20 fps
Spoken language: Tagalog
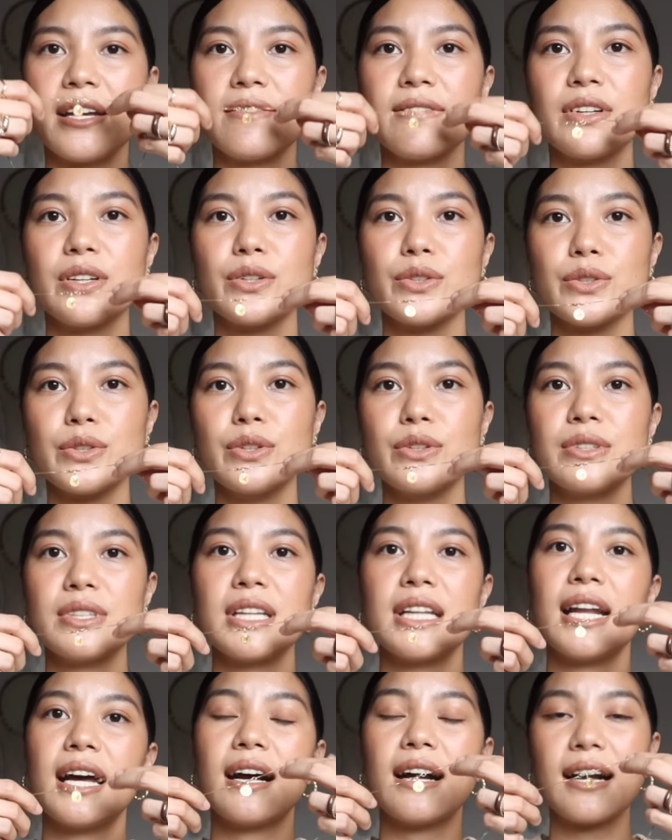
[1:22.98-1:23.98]
Never ko tong
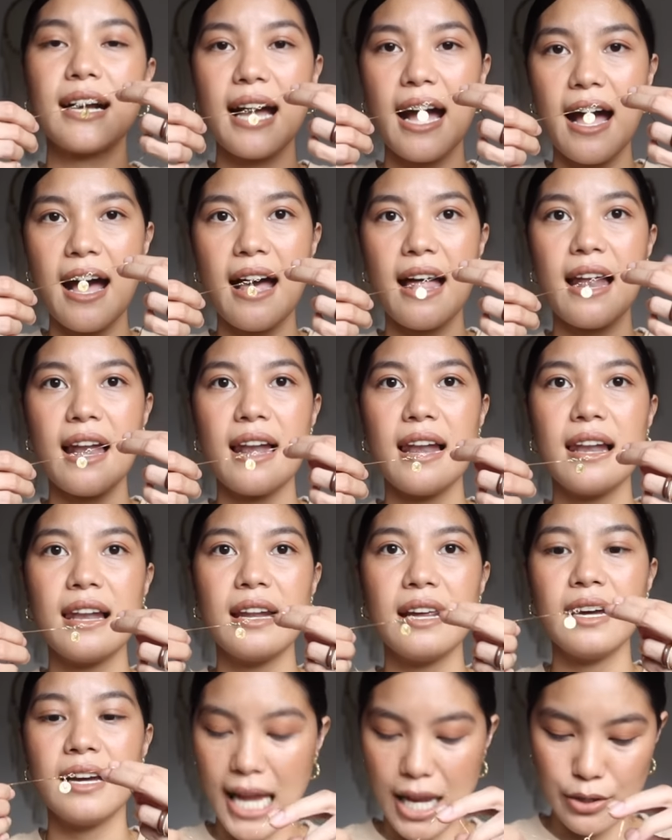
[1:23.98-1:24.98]

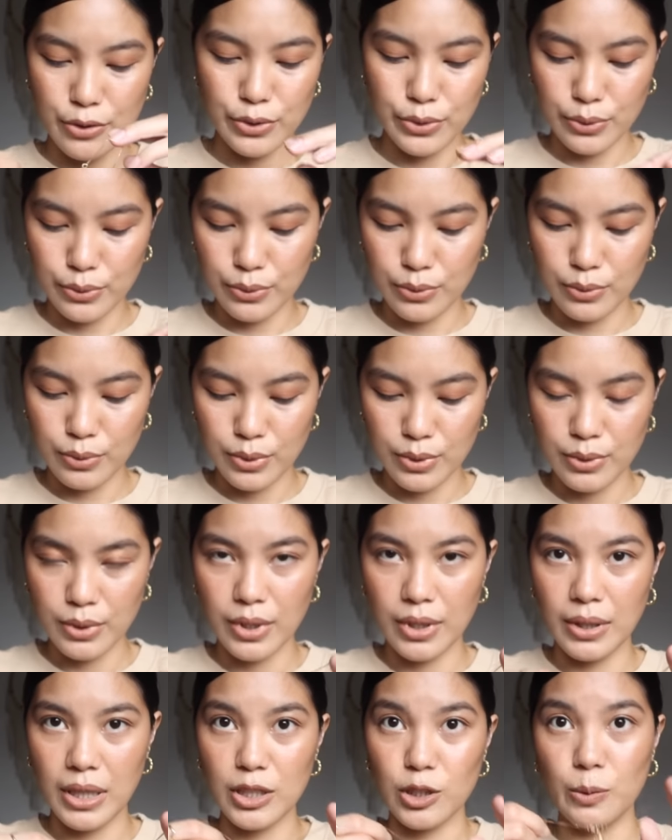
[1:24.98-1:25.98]
tinanggal. Lalo nung
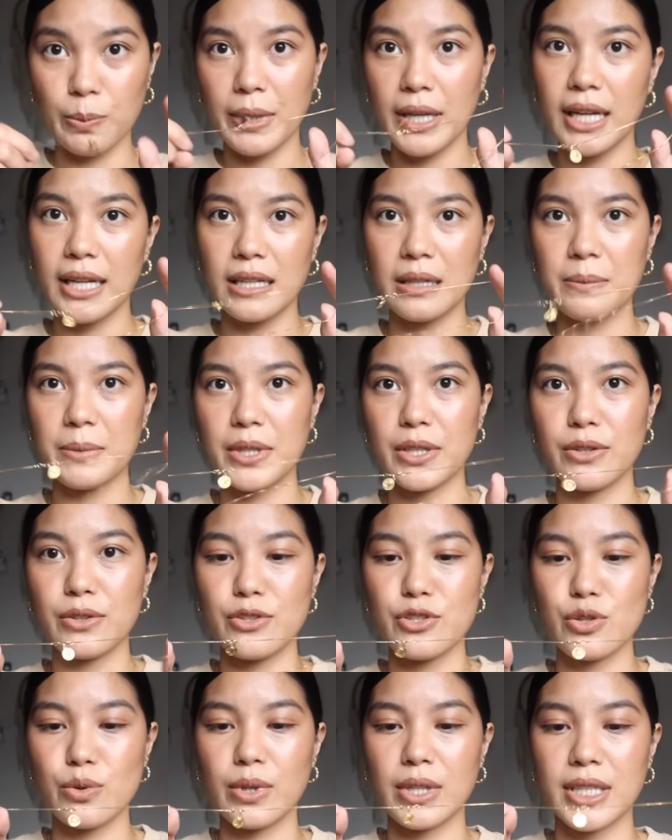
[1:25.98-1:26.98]
ito pa lang naman
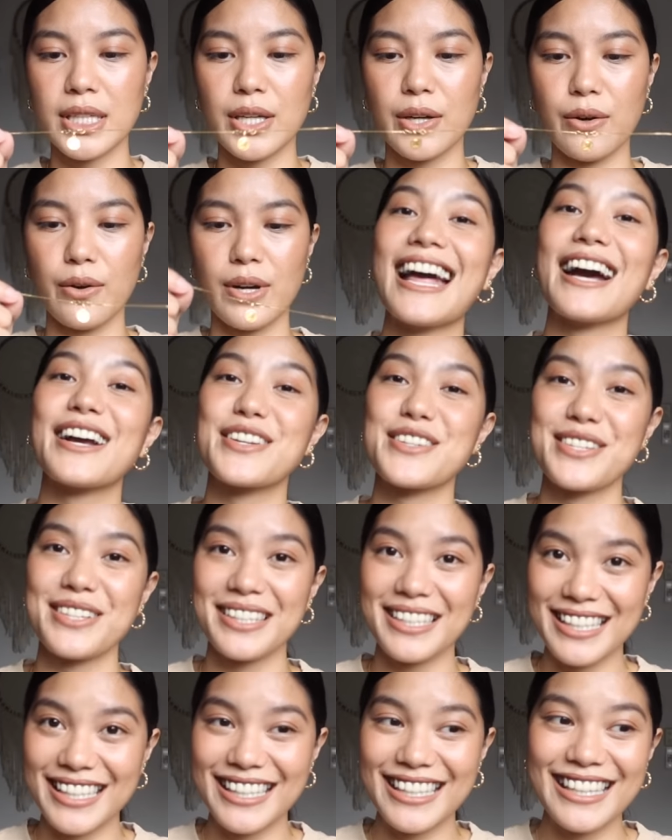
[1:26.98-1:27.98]
yung jewelry ko.
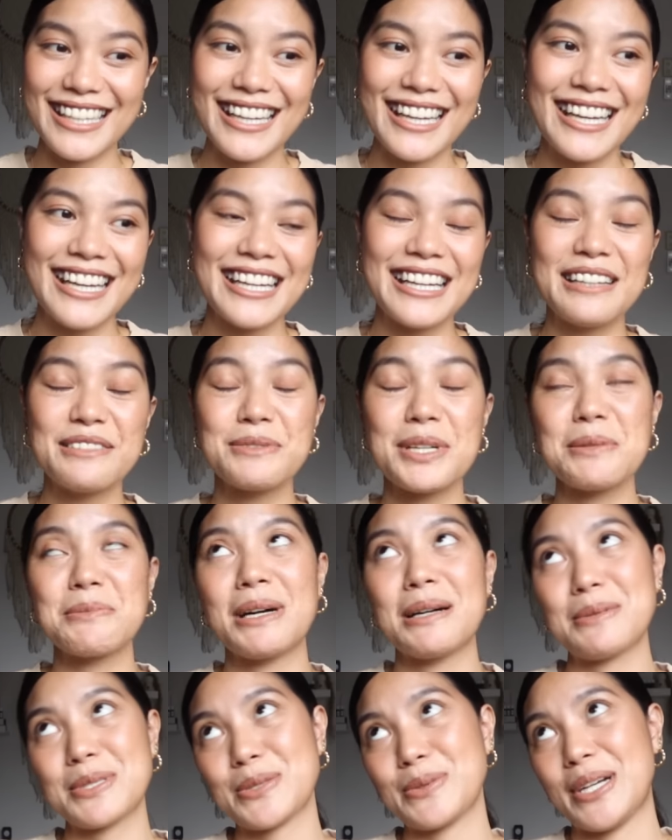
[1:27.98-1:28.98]
Actually, my
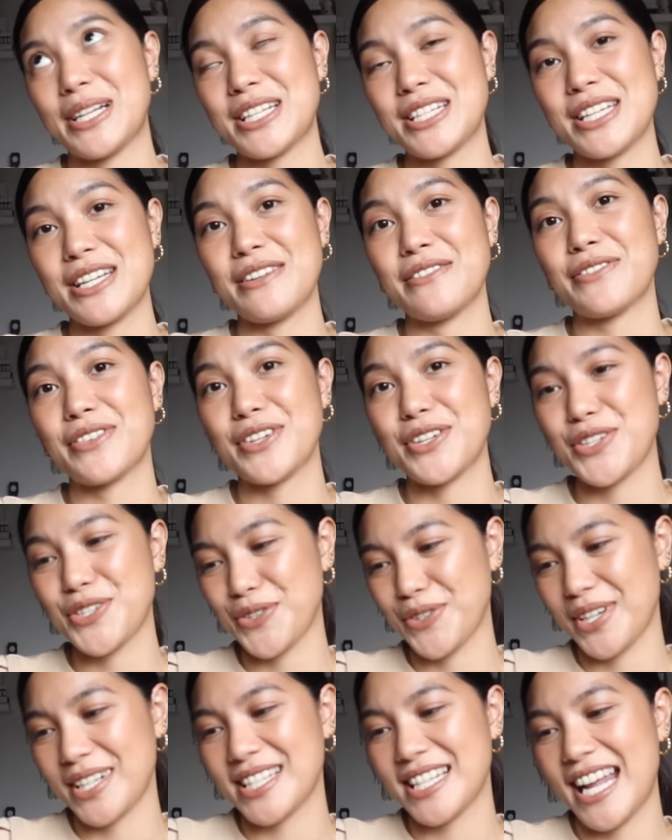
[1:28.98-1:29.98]
mom's watching for
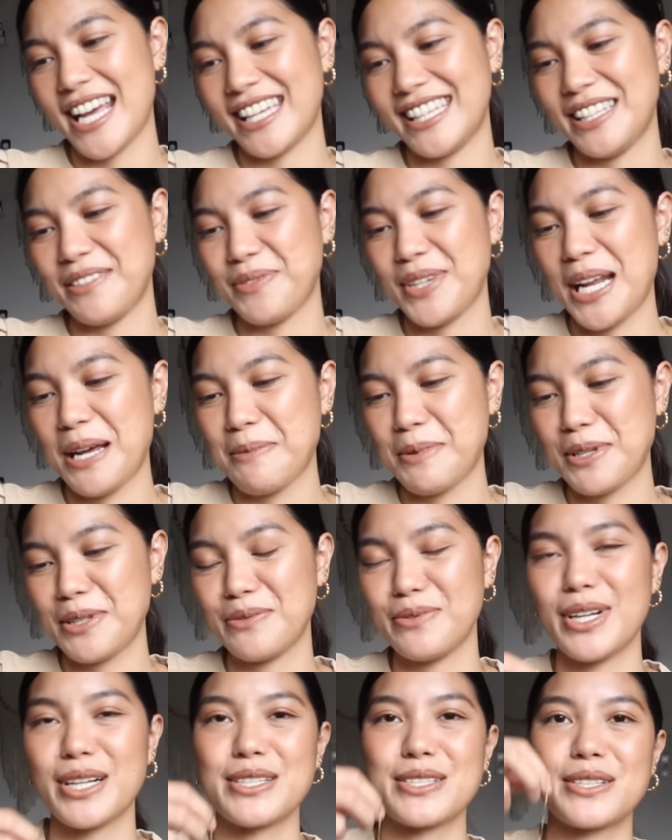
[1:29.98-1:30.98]
sure. So, lagi niyang
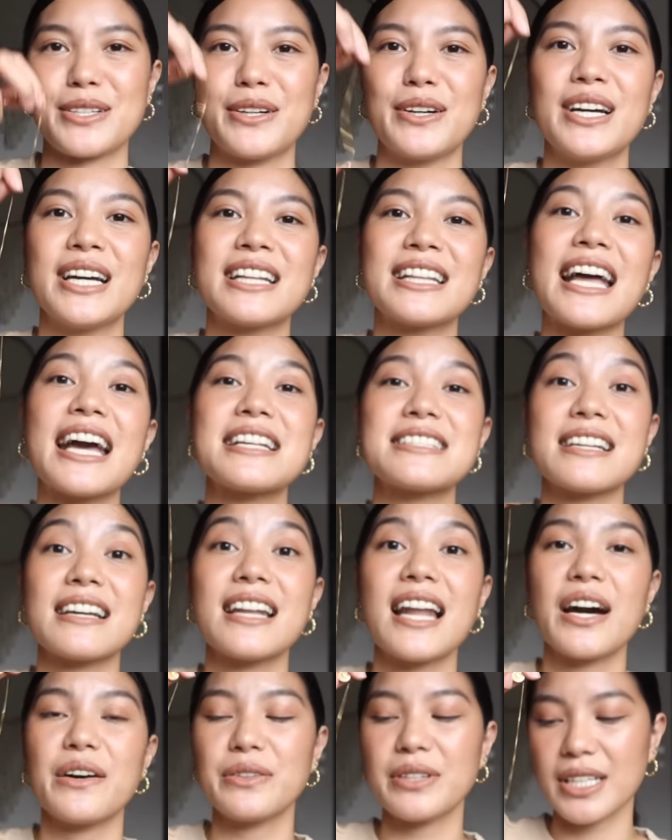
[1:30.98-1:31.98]
pinapanood vlogs ko. Na
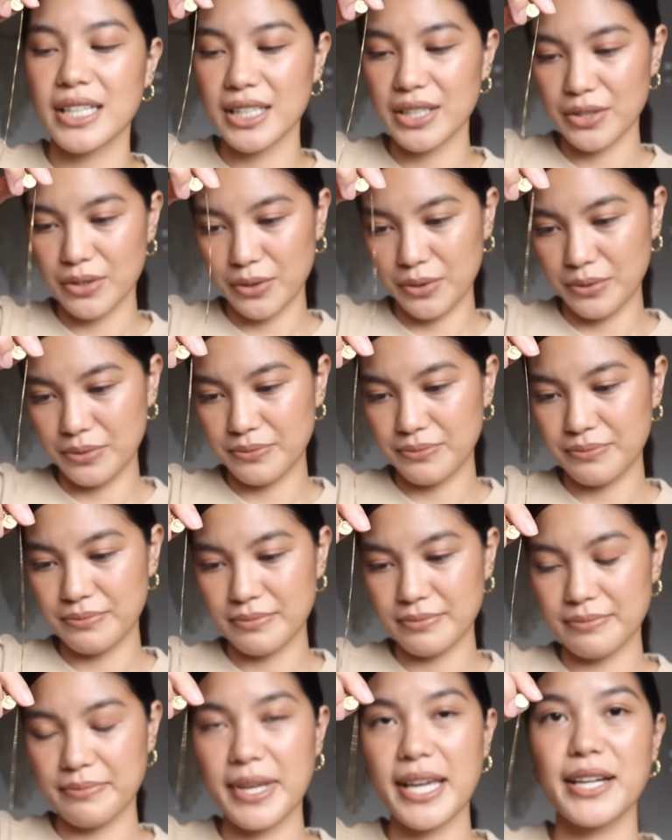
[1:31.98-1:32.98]
isang lako na ginto.
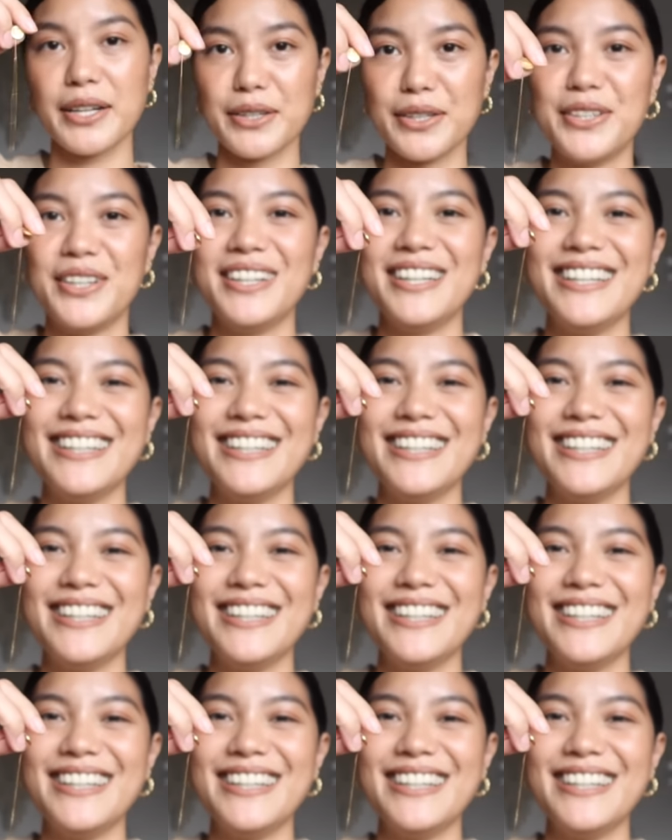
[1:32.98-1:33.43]
Pero,